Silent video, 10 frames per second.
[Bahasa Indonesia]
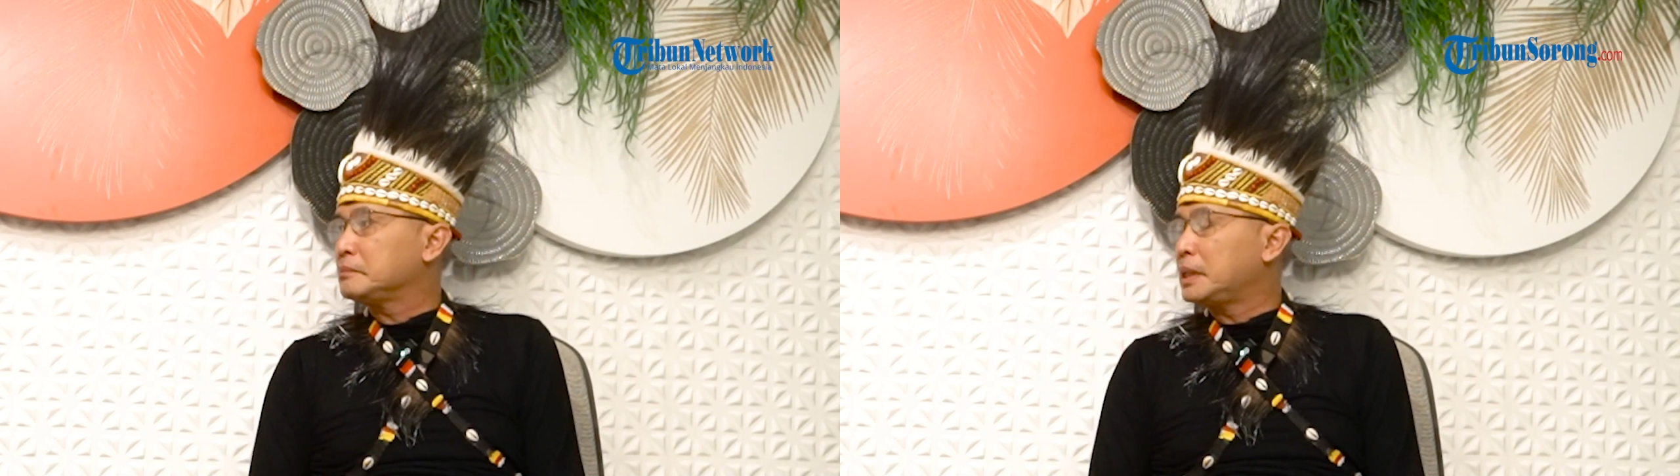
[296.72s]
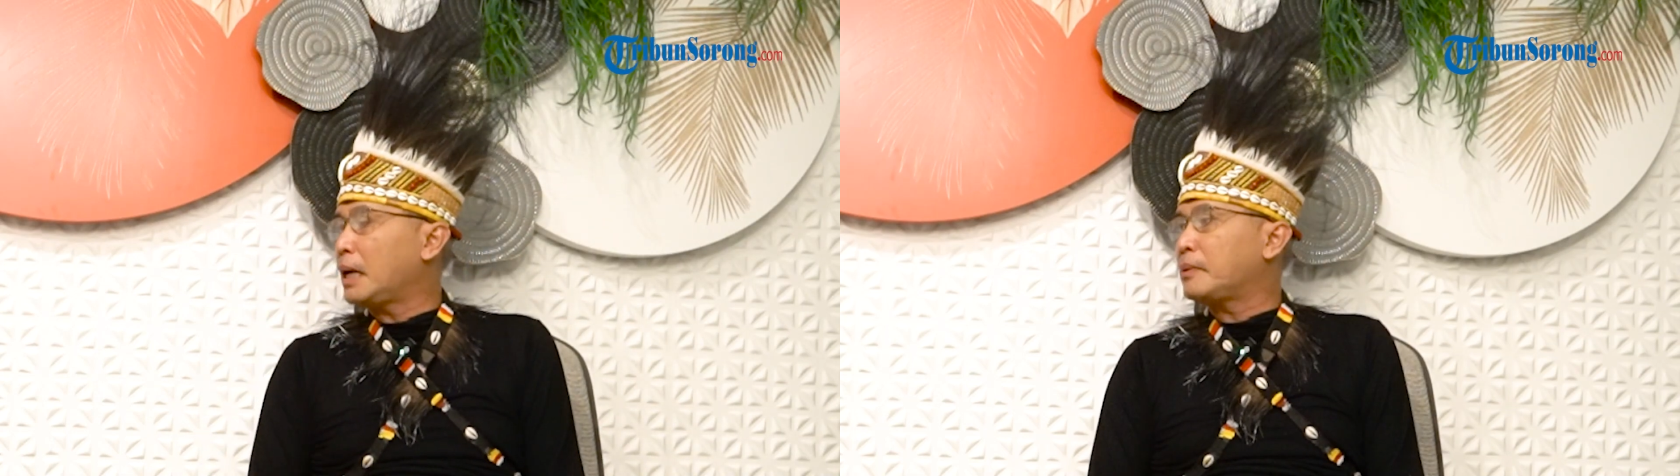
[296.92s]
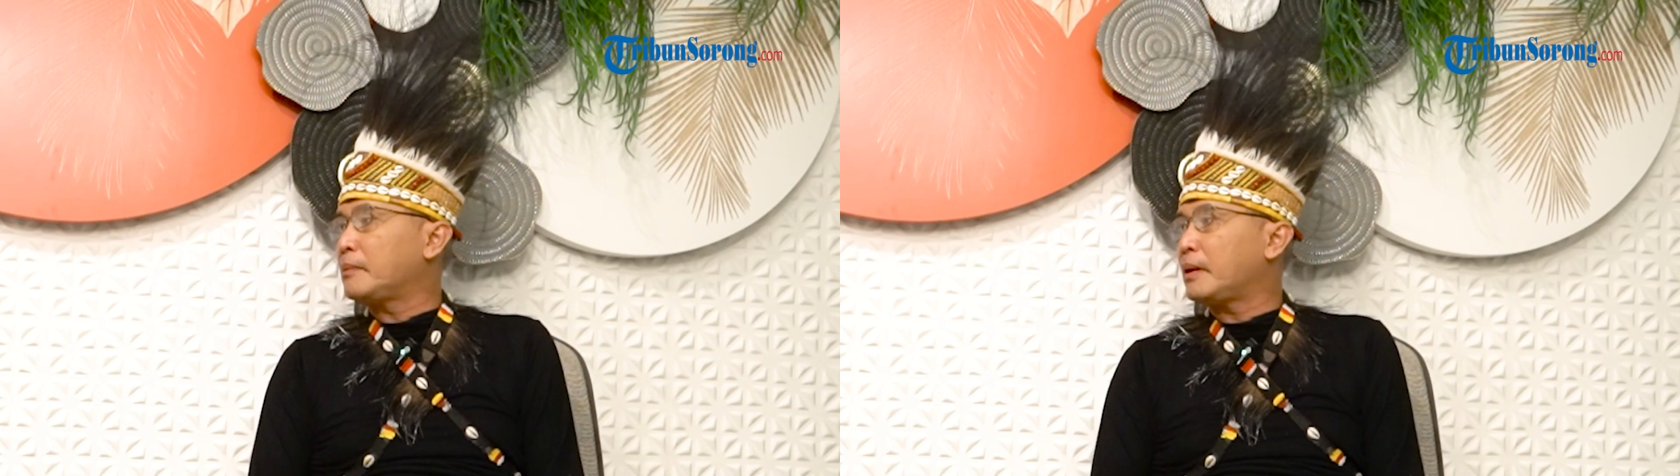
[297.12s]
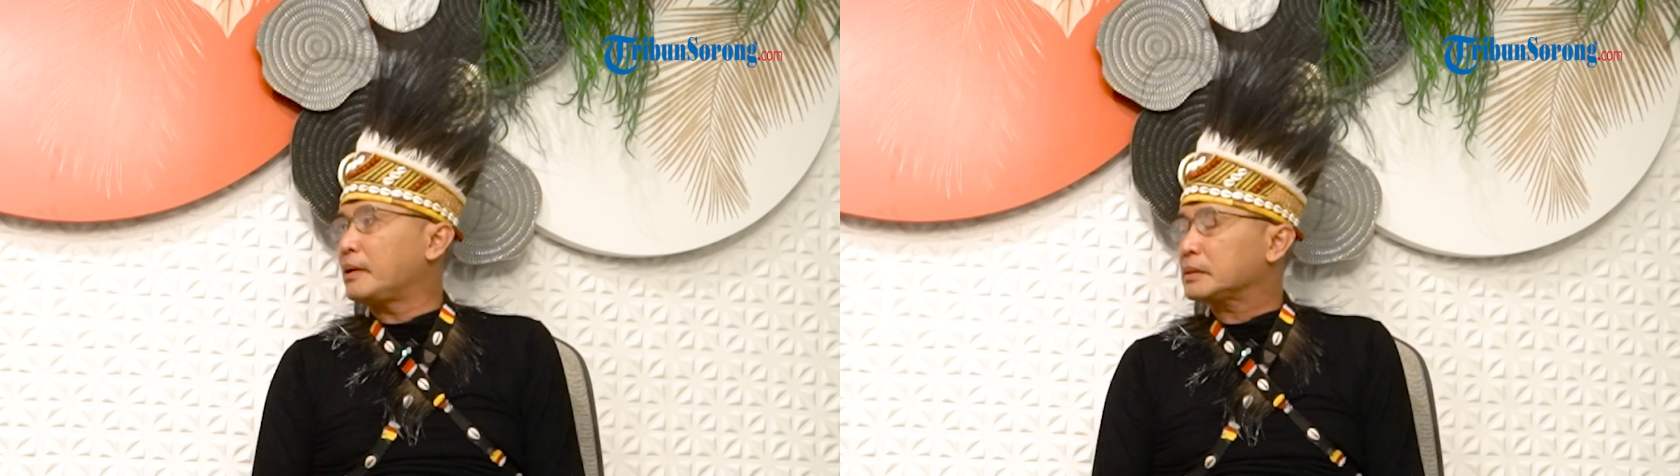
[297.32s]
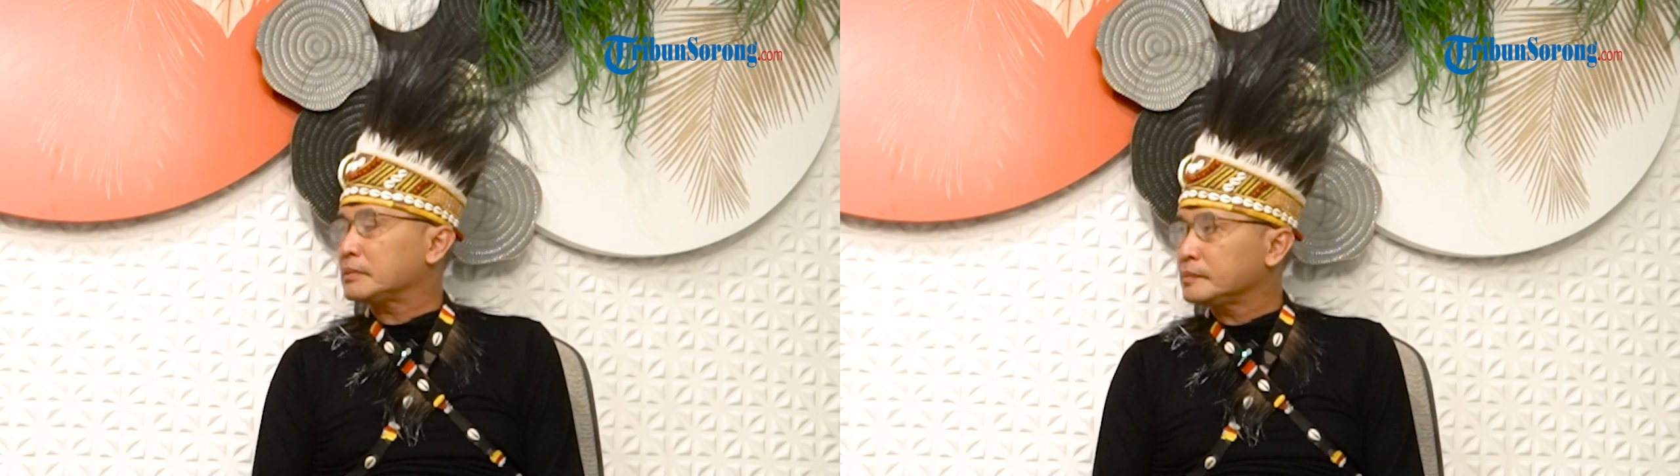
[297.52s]
benak Bapak?
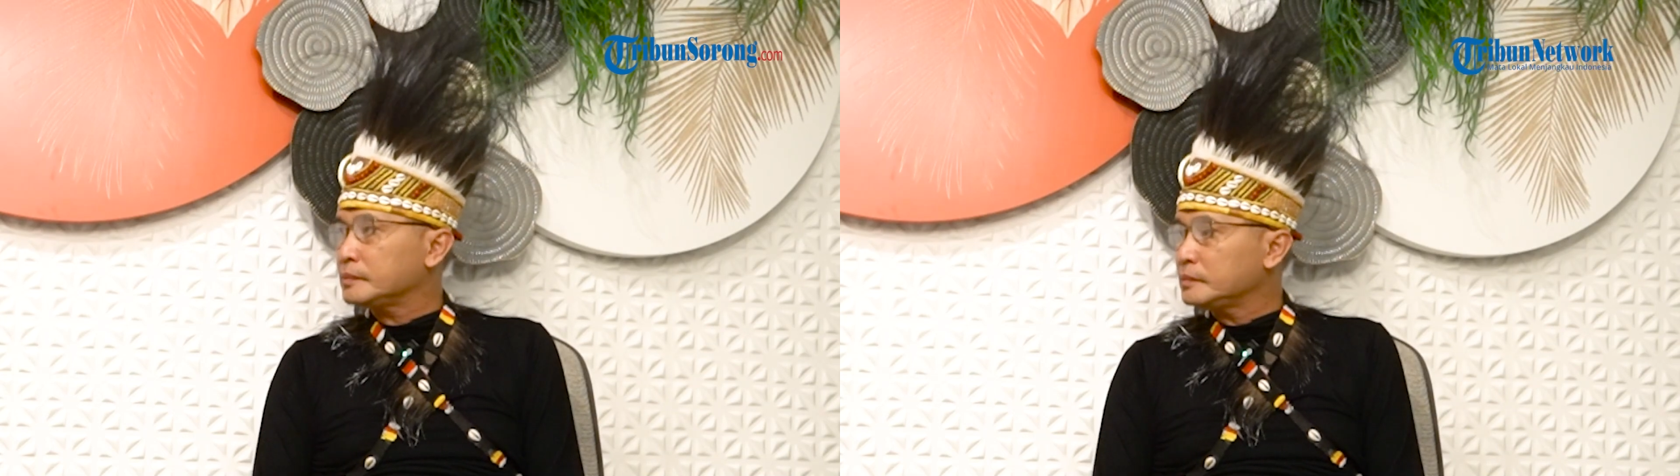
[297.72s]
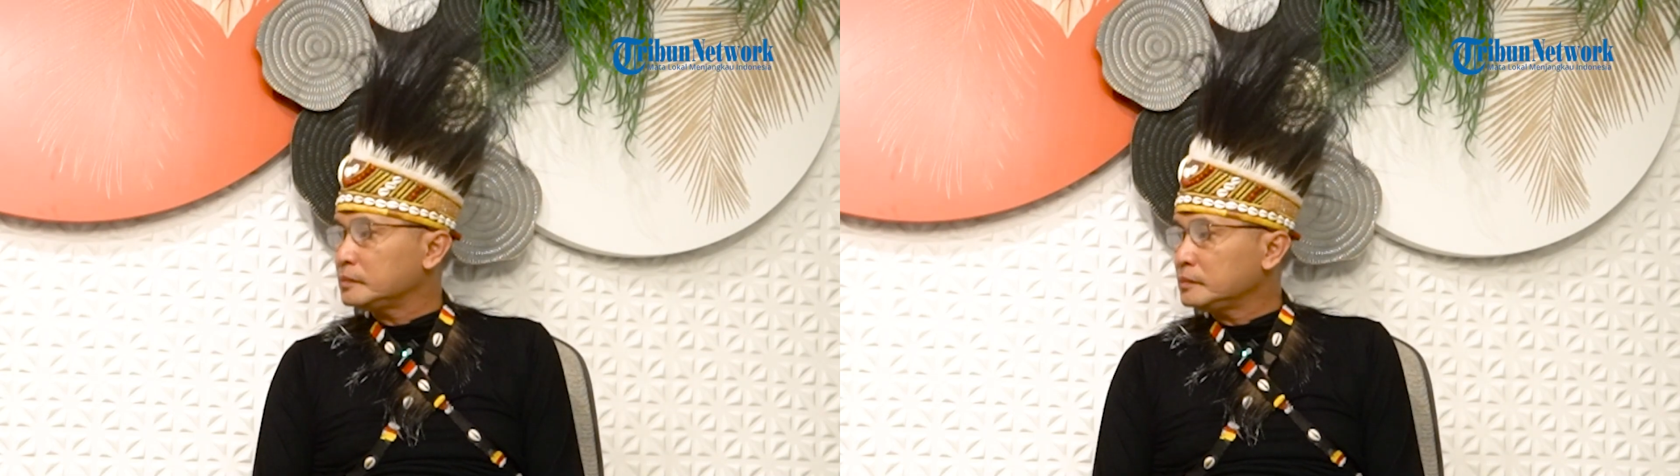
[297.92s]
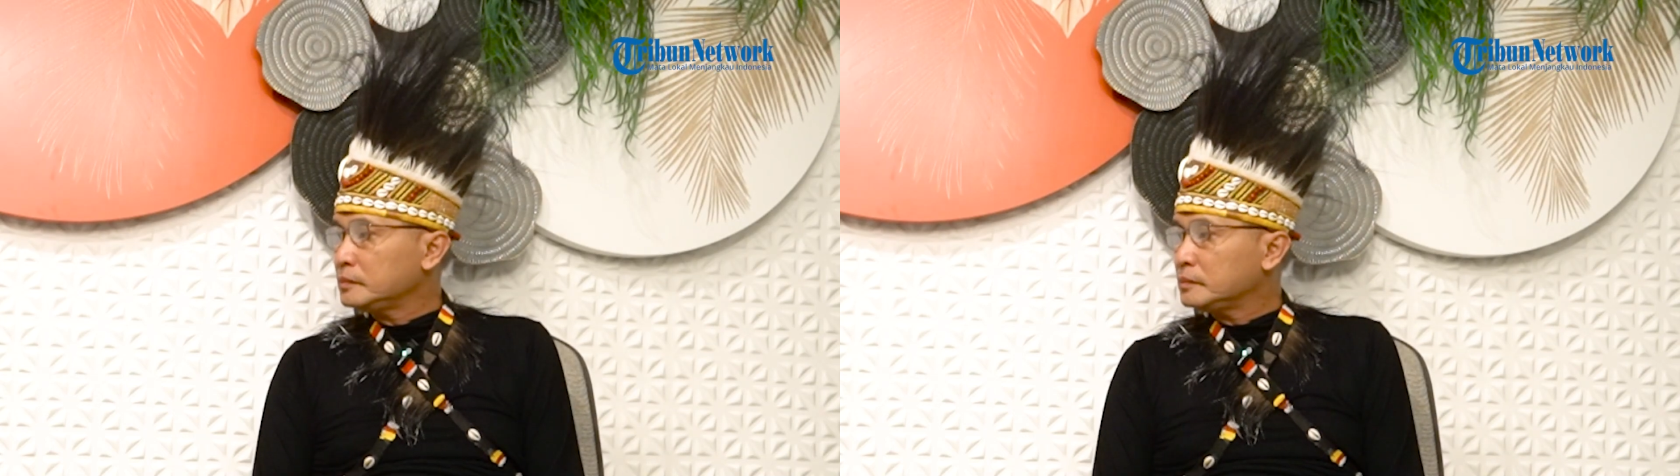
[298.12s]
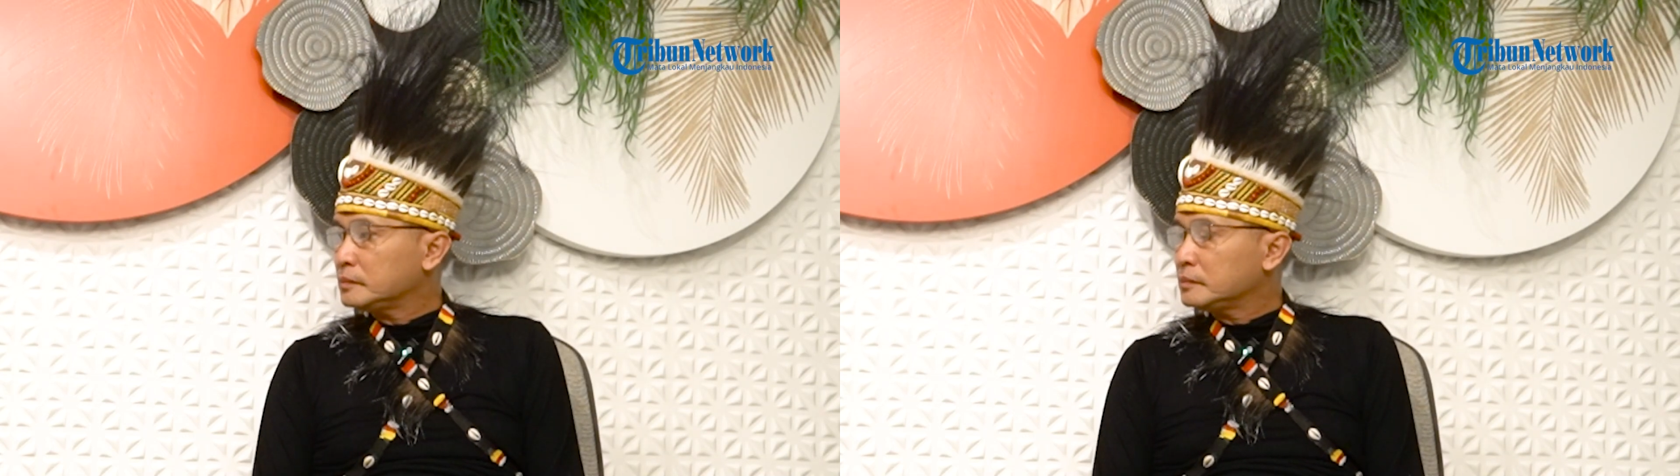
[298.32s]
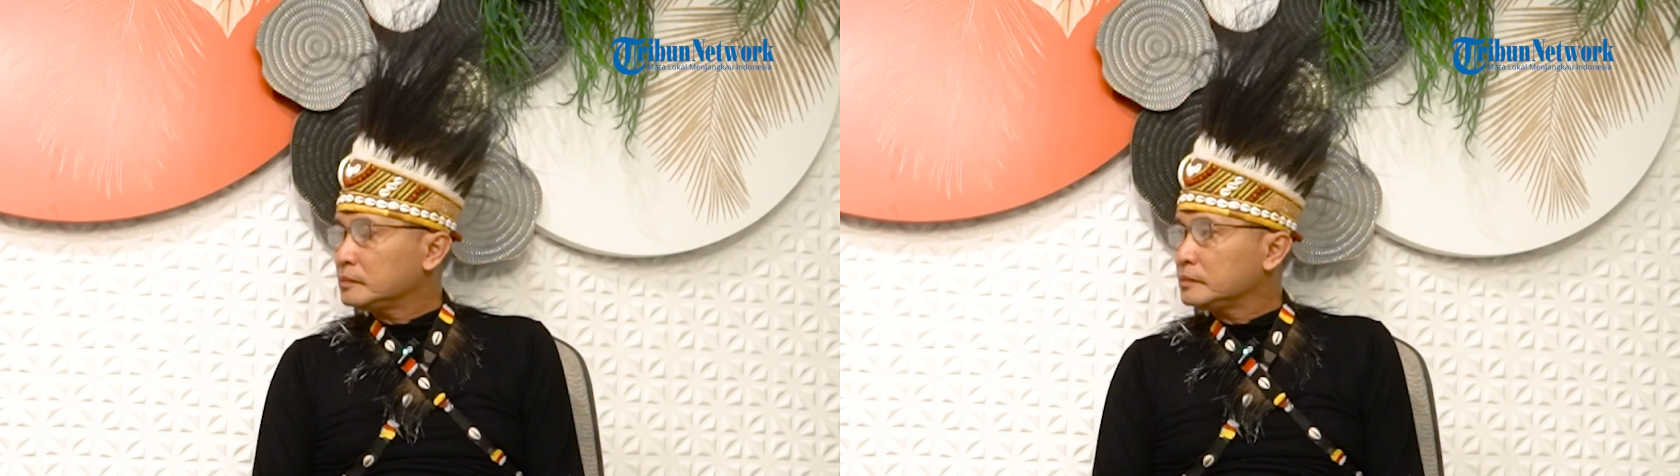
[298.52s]
Nah, satu
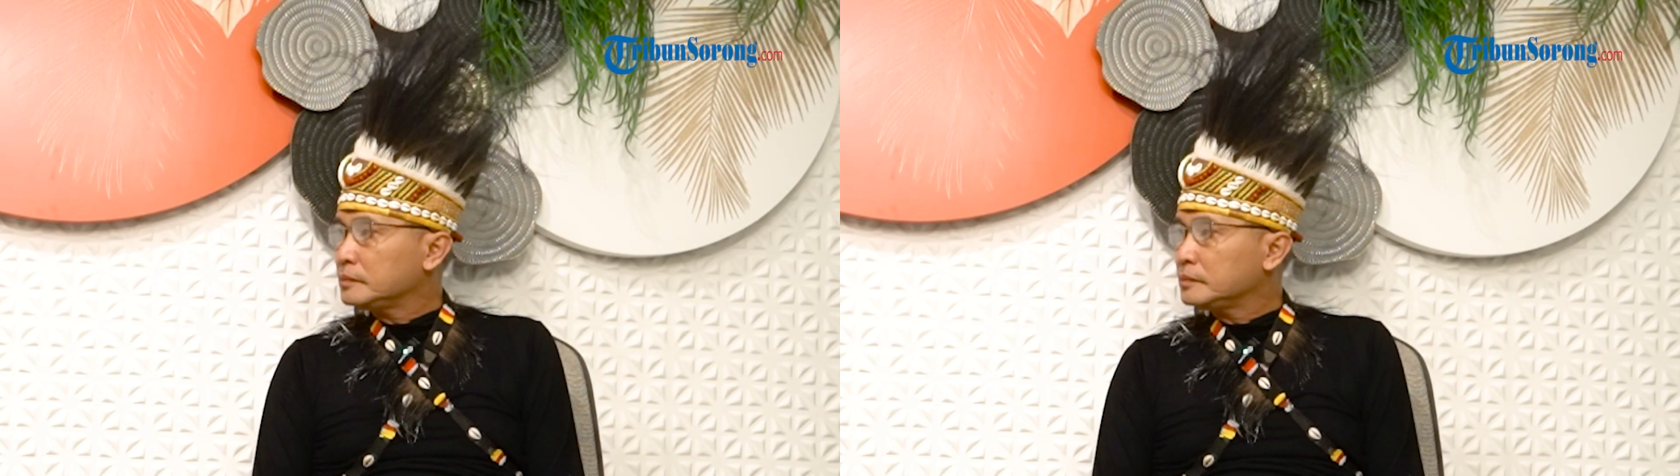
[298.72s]
ketika